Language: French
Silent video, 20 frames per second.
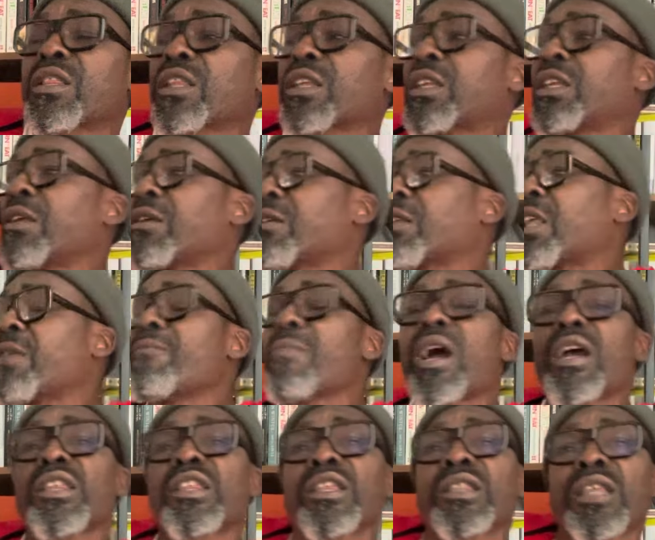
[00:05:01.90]
qui,
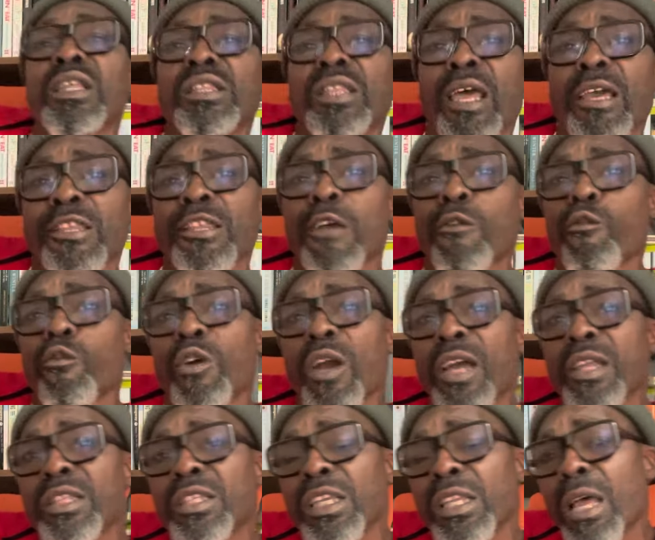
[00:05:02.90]
mangent cet argent au
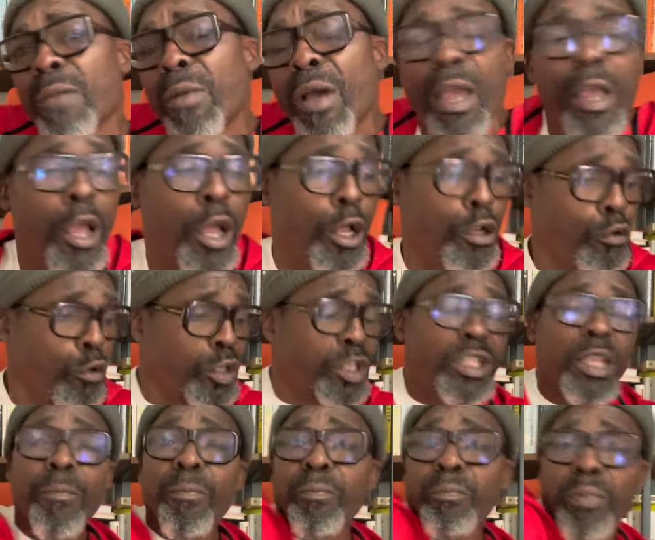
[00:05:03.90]
quartier là-bas. Le
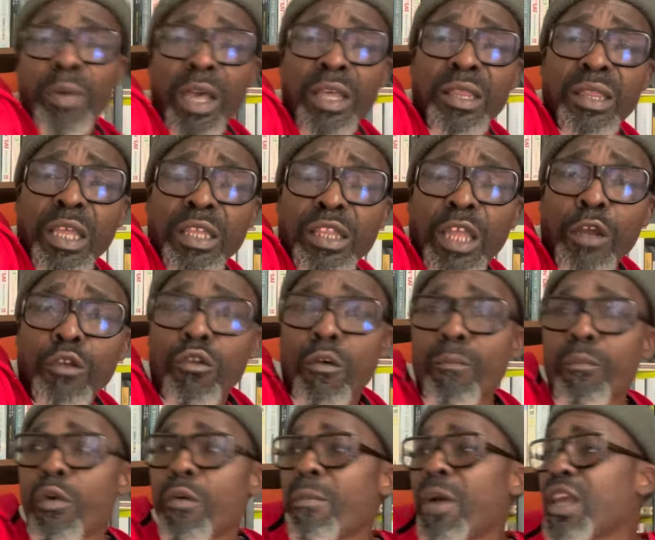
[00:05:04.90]
type prend ça dans le
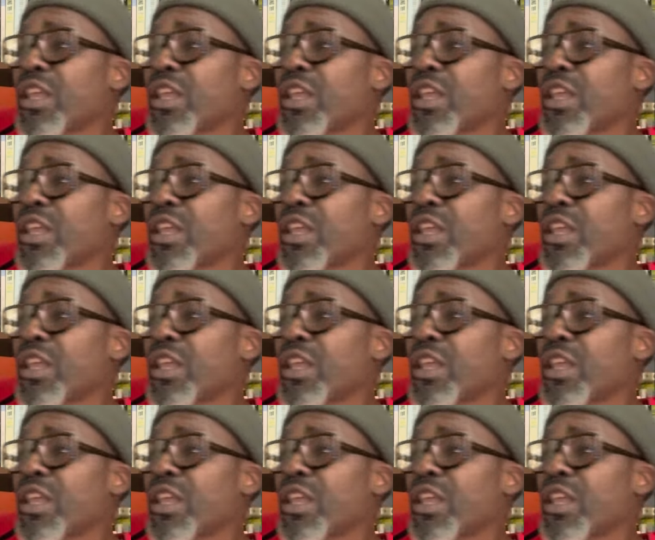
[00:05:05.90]
l'ombouma